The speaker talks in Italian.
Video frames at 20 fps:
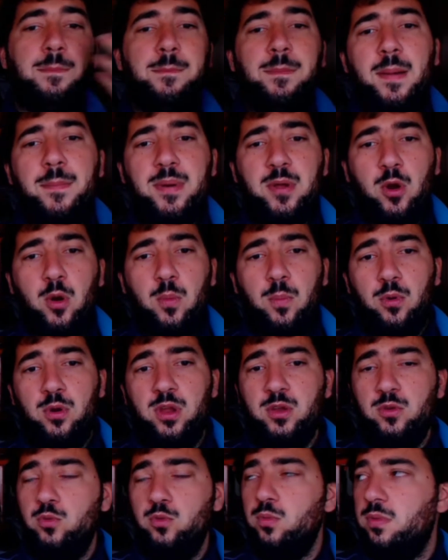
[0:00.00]

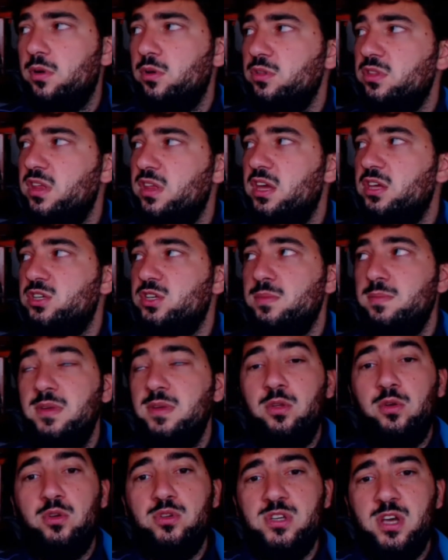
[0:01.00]
Paperopoli numero 10,
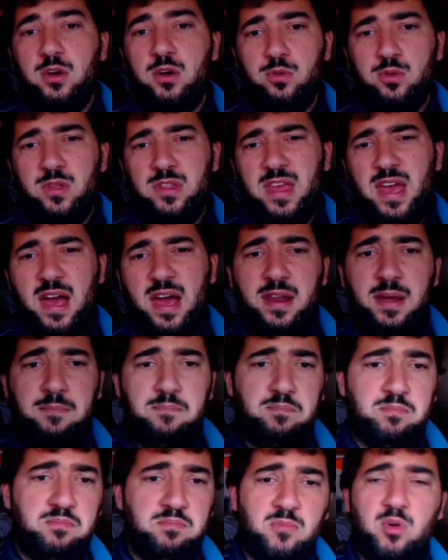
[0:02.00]
mitologia quotidiana,
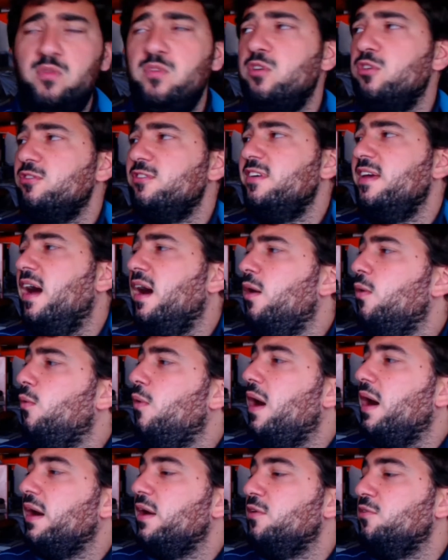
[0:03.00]
ovvero sia
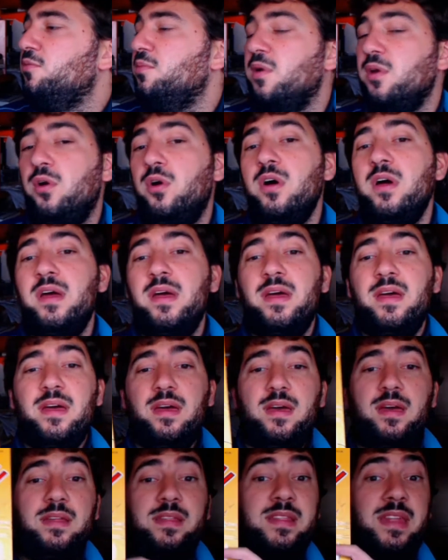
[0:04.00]
WAC numero
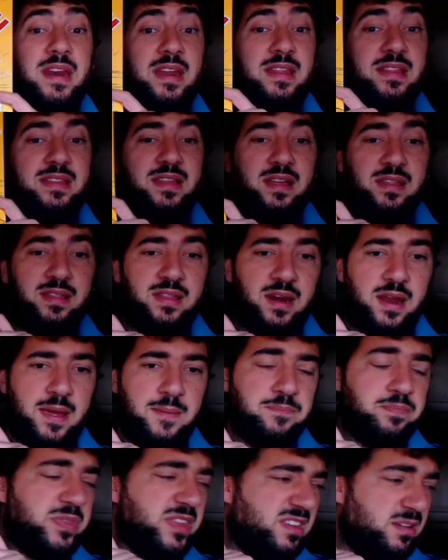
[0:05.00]
eh,
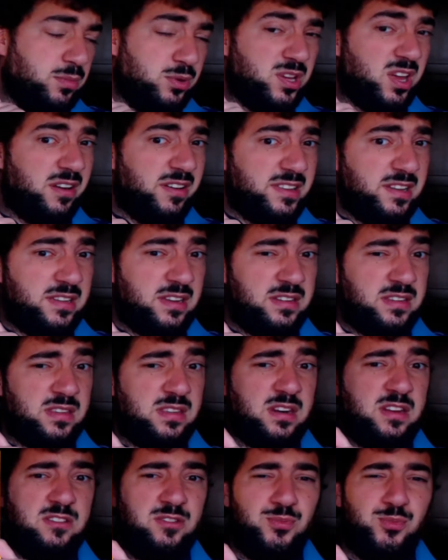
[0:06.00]
33. Siamo già arrivati al
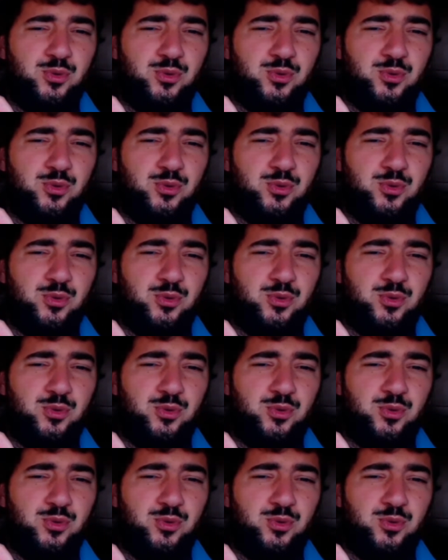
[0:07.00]
33